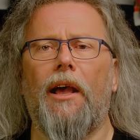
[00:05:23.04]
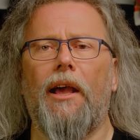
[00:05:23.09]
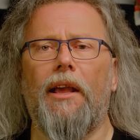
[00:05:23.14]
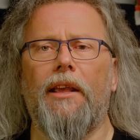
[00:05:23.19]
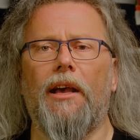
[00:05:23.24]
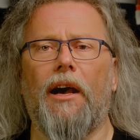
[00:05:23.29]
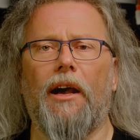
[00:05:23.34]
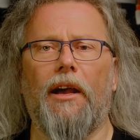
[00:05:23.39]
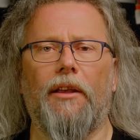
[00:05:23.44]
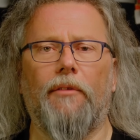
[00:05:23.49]

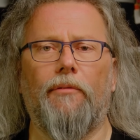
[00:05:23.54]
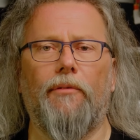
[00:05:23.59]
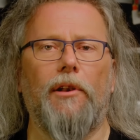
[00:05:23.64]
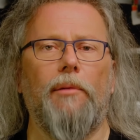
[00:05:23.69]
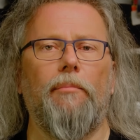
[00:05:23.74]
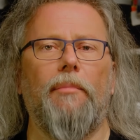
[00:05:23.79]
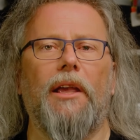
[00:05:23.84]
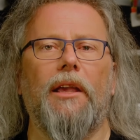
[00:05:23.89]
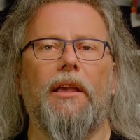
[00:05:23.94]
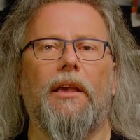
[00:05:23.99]
AI
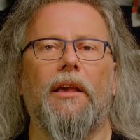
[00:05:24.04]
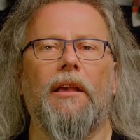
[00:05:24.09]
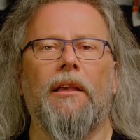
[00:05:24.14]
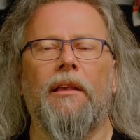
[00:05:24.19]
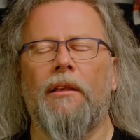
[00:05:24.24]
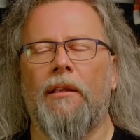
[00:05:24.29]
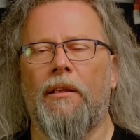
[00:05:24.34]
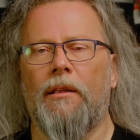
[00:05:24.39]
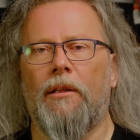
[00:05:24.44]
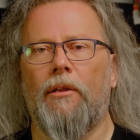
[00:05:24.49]

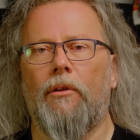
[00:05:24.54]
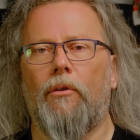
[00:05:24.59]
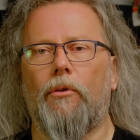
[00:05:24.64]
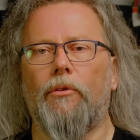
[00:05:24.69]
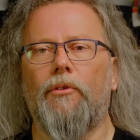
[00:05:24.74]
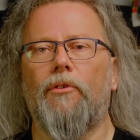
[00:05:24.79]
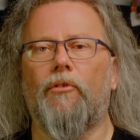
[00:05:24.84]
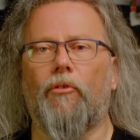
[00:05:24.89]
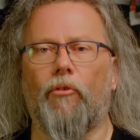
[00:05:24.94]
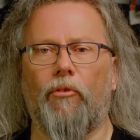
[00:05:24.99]
Filmmaking
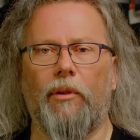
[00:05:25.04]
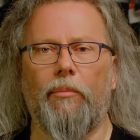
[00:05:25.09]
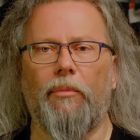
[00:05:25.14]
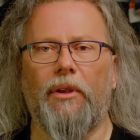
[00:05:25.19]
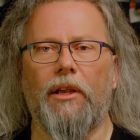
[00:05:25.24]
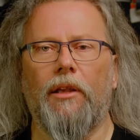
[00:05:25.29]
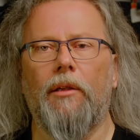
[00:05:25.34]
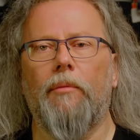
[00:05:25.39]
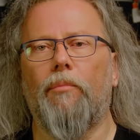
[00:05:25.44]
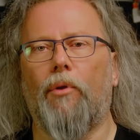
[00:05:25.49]
und
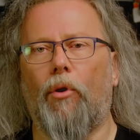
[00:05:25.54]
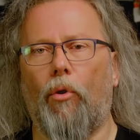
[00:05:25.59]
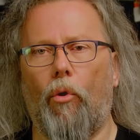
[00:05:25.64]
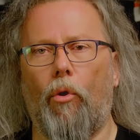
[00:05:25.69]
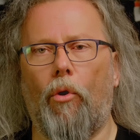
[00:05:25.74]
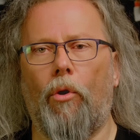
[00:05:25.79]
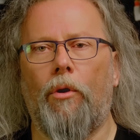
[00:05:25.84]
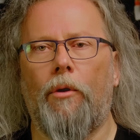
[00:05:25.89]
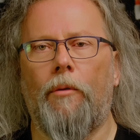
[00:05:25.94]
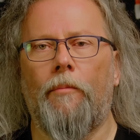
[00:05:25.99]
Streaming
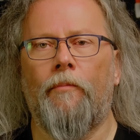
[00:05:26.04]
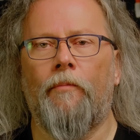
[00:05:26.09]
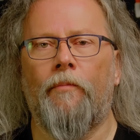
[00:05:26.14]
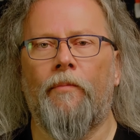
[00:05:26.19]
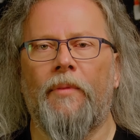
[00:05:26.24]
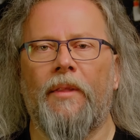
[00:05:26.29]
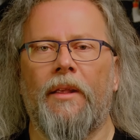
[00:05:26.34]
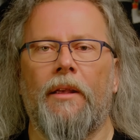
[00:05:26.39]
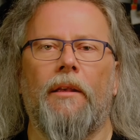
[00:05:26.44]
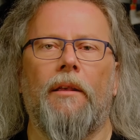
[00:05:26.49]
O.
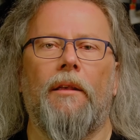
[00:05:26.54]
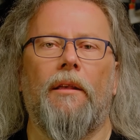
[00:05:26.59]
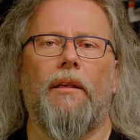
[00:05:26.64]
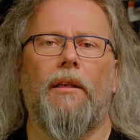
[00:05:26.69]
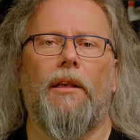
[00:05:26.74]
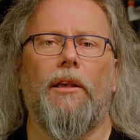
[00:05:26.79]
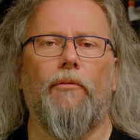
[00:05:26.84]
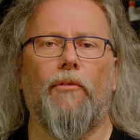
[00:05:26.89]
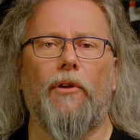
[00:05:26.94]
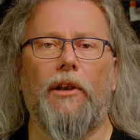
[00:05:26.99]

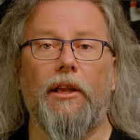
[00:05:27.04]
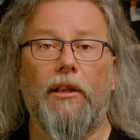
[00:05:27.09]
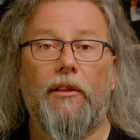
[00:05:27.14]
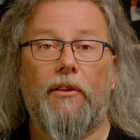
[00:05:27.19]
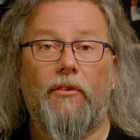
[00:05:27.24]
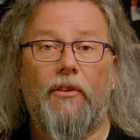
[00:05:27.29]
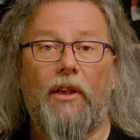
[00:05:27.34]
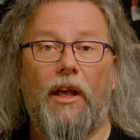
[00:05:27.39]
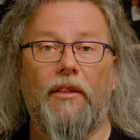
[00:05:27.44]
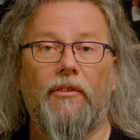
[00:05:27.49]
Ich verlinke
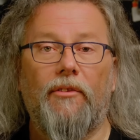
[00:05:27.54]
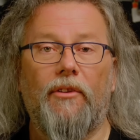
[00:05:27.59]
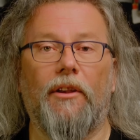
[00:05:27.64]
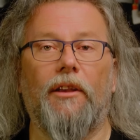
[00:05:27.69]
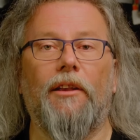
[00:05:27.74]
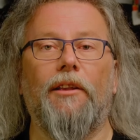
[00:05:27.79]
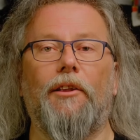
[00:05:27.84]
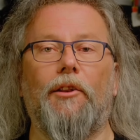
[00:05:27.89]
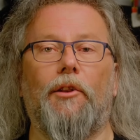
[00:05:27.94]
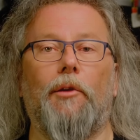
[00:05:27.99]
das
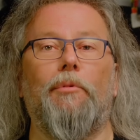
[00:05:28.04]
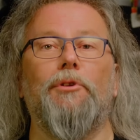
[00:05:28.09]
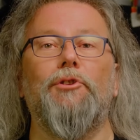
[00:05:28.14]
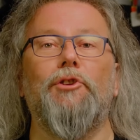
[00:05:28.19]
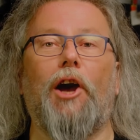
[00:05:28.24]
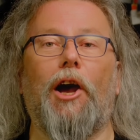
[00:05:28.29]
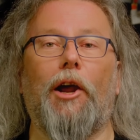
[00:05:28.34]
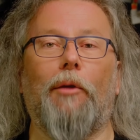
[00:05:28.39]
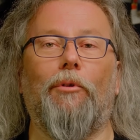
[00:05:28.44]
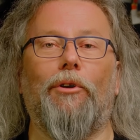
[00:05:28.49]
Ganze in der
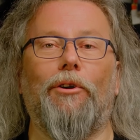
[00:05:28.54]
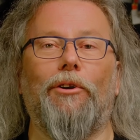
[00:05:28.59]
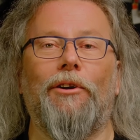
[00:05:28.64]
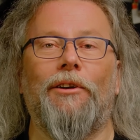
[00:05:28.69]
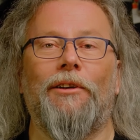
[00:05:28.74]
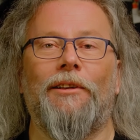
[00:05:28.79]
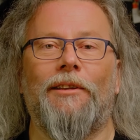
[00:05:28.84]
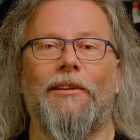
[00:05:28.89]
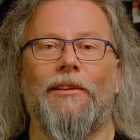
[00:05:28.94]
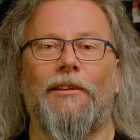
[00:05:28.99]
Beschreibung.
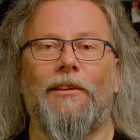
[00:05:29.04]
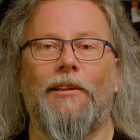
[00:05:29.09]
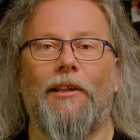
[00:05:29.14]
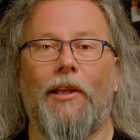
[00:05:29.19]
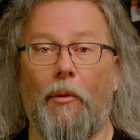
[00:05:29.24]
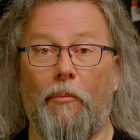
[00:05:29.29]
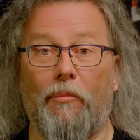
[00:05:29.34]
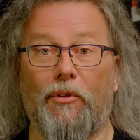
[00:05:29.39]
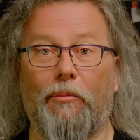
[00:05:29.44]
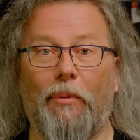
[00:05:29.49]

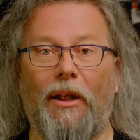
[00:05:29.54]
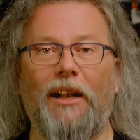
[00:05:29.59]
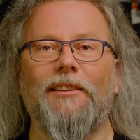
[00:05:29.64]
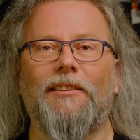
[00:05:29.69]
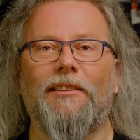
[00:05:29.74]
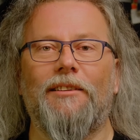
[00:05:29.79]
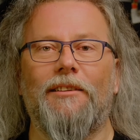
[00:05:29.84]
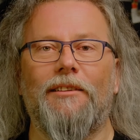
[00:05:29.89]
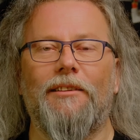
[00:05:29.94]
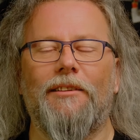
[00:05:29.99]
Bis
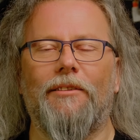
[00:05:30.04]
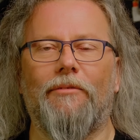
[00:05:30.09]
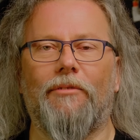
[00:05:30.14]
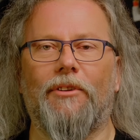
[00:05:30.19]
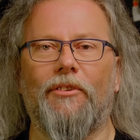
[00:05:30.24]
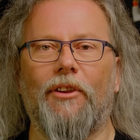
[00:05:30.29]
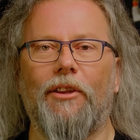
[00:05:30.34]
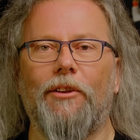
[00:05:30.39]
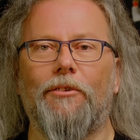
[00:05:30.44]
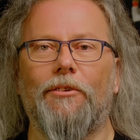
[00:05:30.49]
bald,
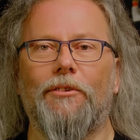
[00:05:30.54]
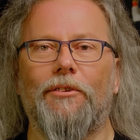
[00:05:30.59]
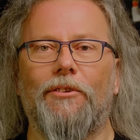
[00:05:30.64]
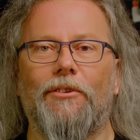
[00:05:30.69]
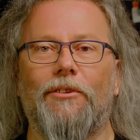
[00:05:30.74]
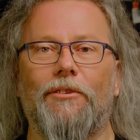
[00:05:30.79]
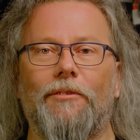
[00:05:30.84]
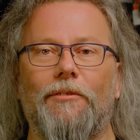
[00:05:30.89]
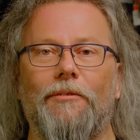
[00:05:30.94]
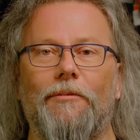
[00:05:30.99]
wir sehen
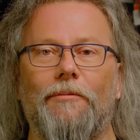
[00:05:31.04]
uns.